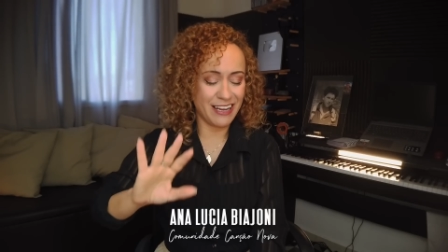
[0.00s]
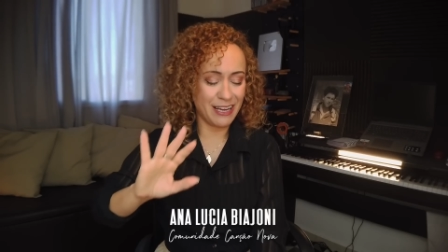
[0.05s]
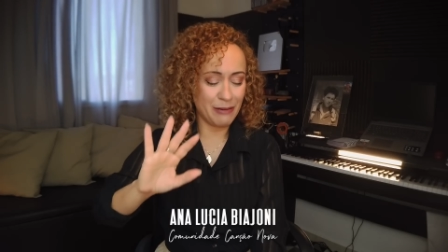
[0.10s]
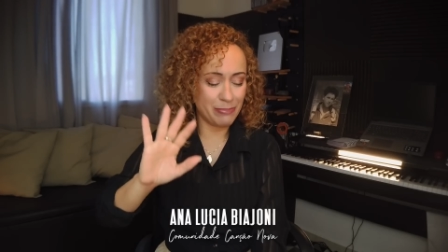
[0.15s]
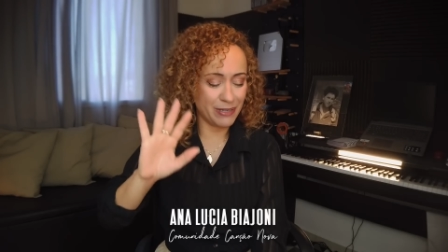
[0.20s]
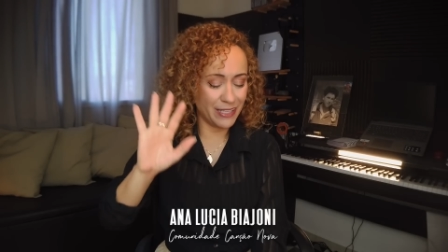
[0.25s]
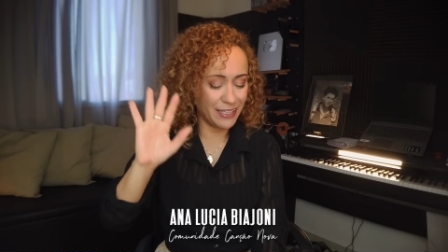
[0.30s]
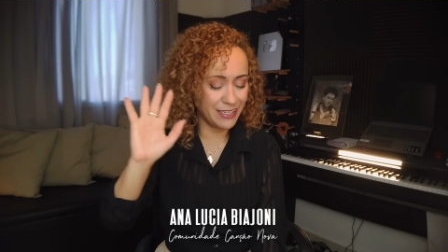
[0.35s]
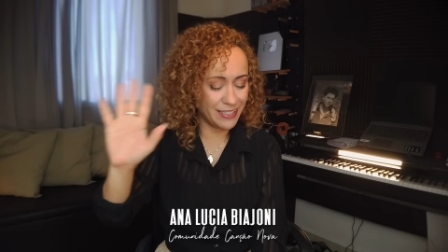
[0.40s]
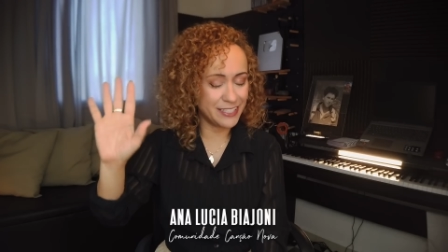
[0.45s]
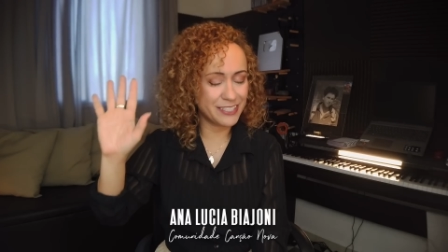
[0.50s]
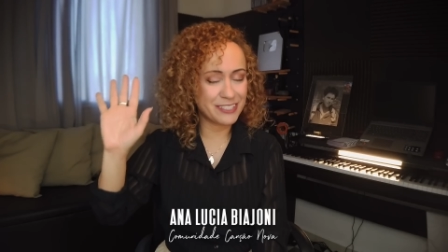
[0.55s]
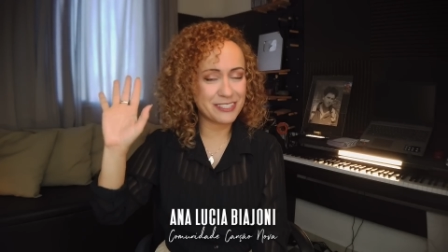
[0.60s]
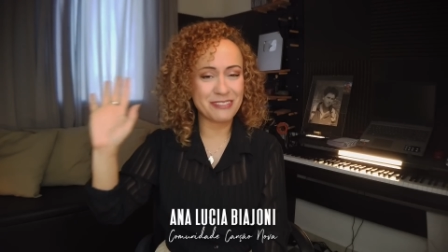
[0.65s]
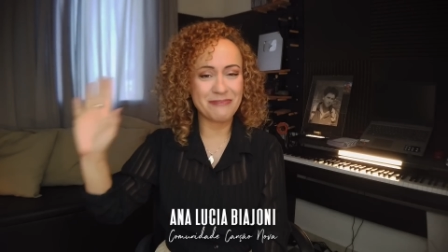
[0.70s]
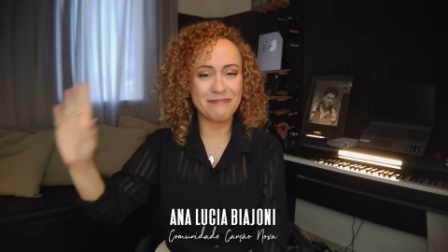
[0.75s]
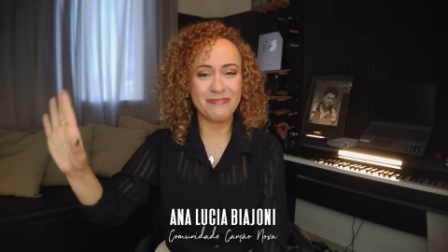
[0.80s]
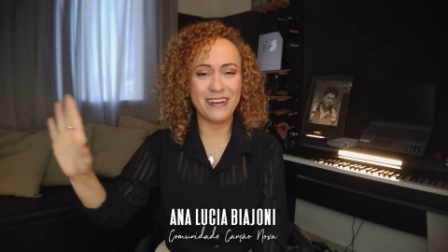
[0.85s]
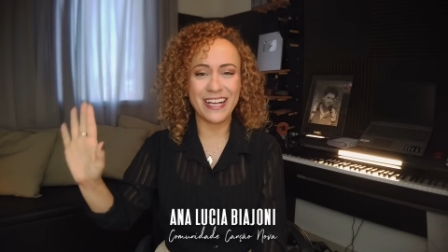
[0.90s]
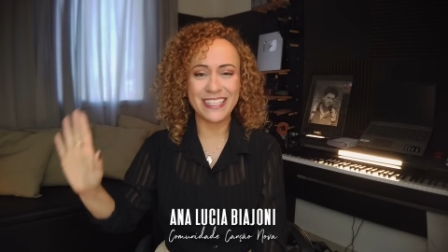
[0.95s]
a
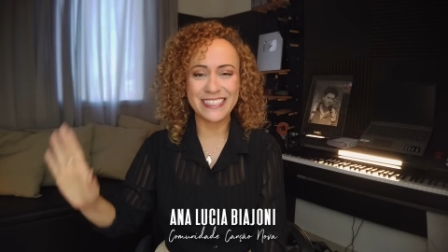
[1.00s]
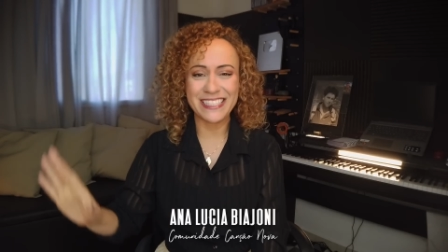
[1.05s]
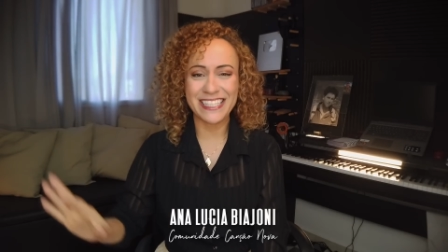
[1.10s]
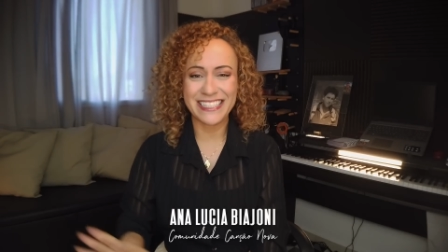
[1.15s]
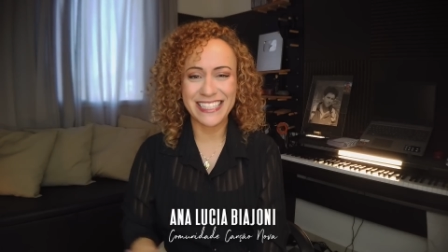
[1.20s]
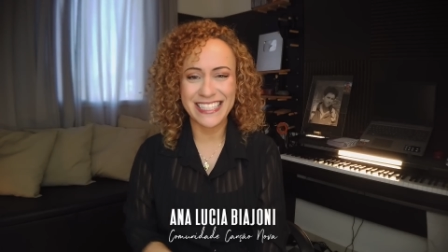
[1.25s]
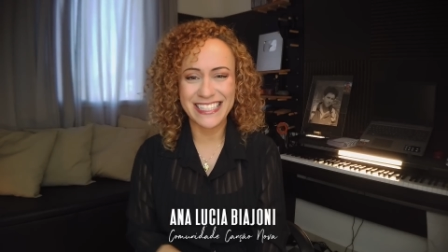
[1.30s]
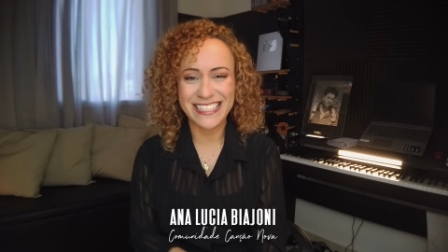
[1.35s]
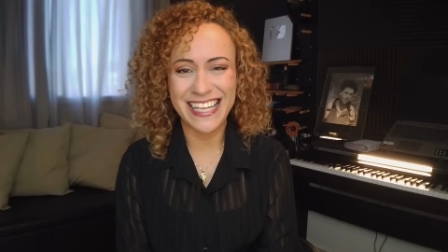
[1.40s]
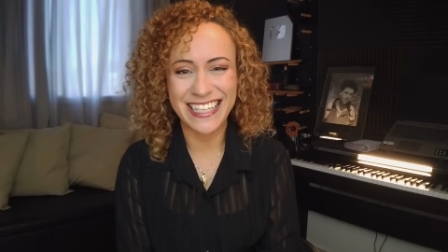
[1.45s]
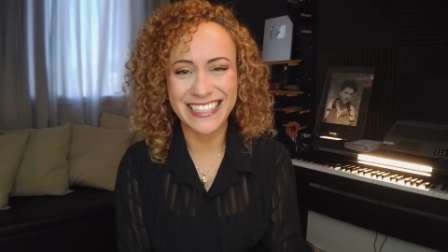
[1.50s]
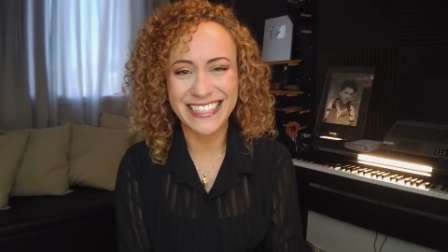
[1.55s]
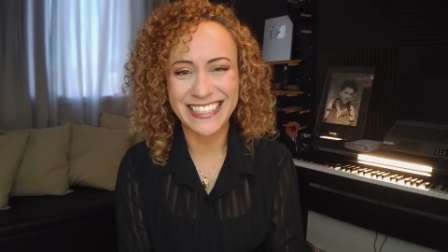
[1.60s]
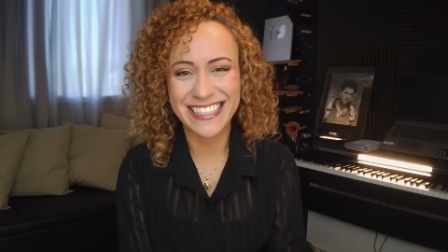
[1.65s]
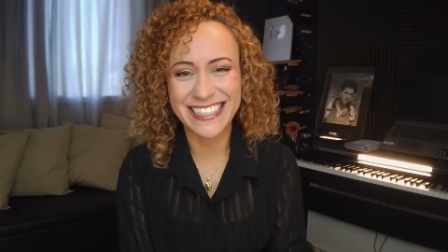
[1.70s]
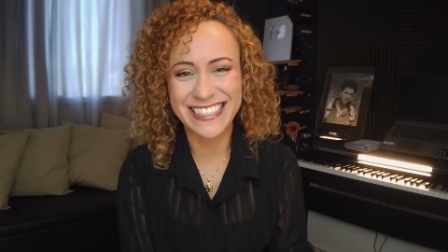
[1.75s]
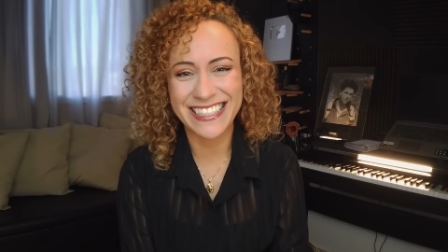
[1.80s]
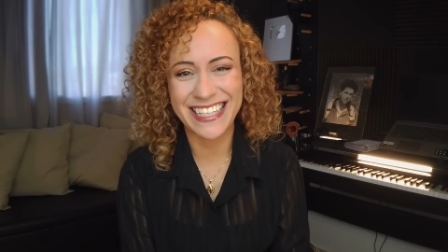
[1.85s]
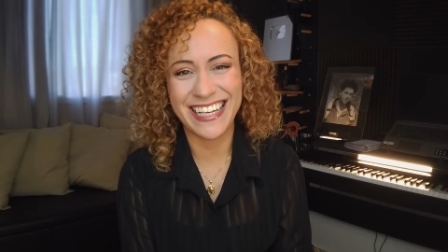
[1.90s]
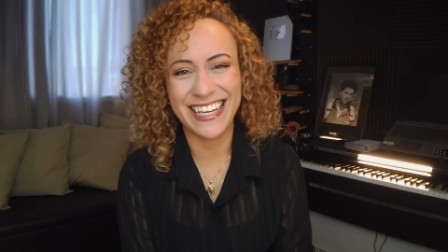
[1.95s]
playlist mais
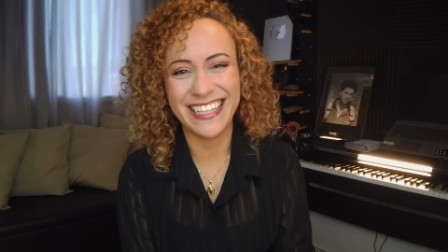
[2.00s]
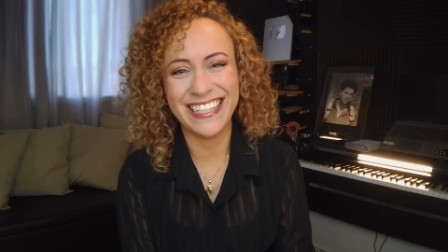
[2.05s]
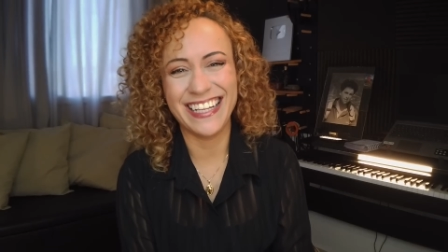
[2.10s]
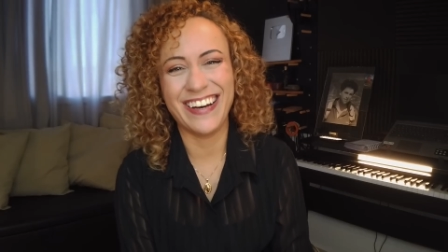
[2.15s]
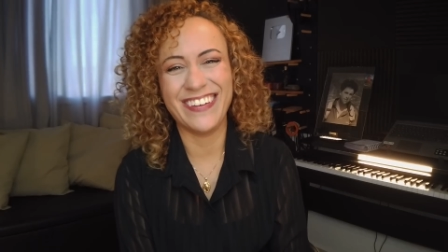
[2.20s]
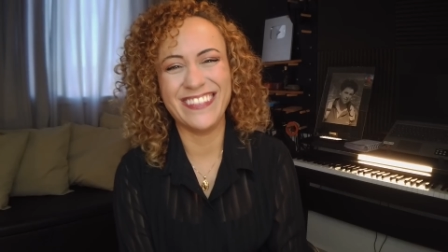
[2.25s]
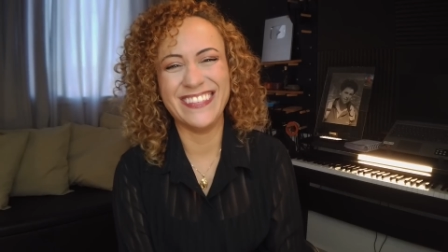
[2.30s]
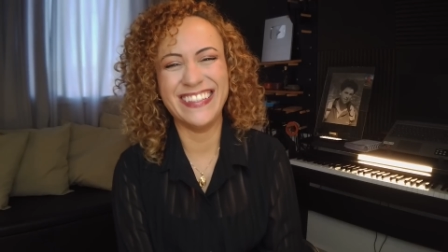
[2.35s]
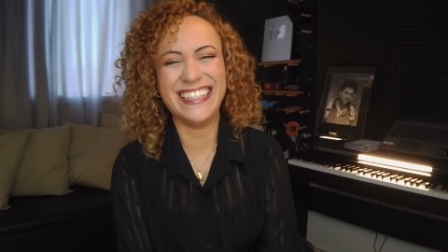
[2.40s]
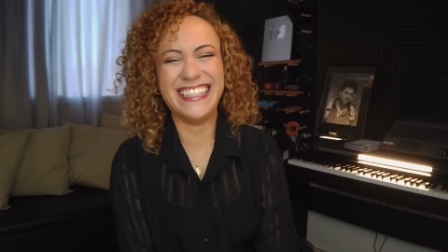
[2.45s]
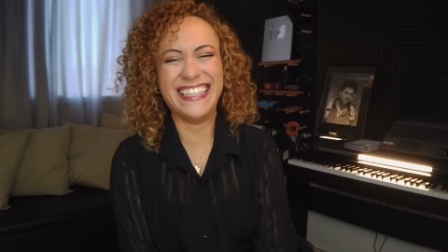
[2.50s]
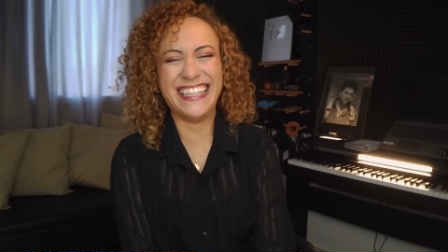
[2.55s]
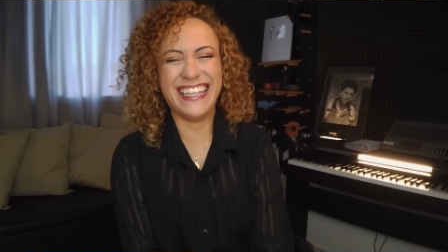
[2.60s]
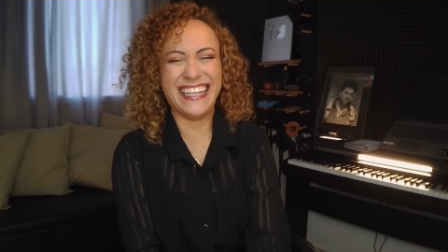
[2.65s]
acessada desse canal.